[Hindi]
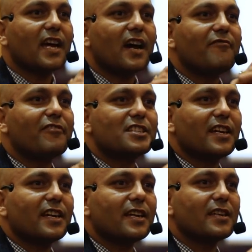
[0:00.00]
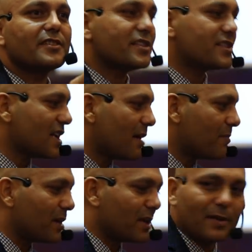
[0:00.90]
क्या वजह है जिससे
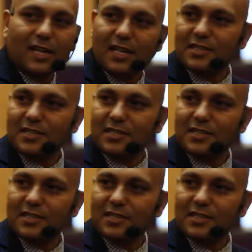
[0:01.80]
आप अमीर बनना